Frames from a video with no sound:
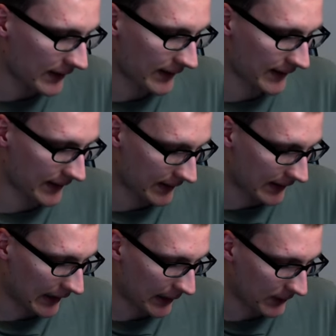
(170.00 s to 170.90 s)
das
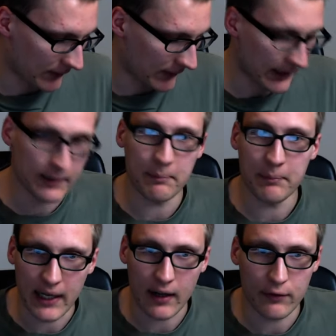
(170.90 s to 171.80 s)
Geheimnis wie ein
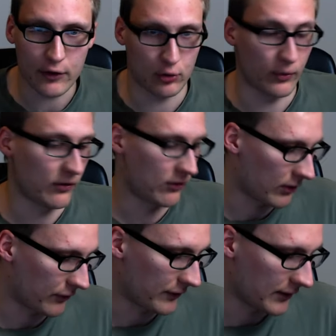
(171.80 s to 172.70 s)
BH-Verschluss zu
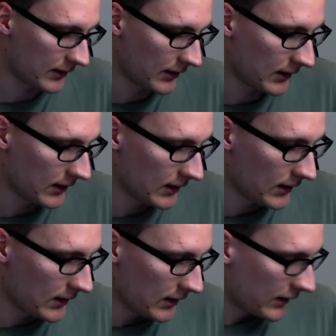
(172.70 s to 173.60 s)
öffnen.
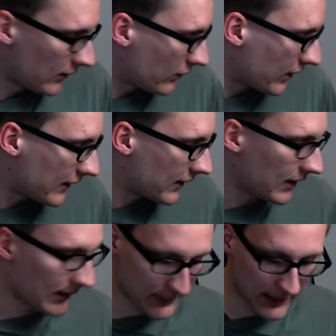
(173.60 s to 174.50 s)
So, dann
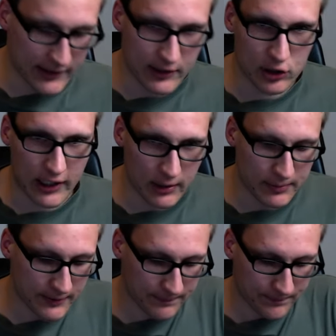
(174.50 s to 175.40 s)
nimmt er halt die Scheibe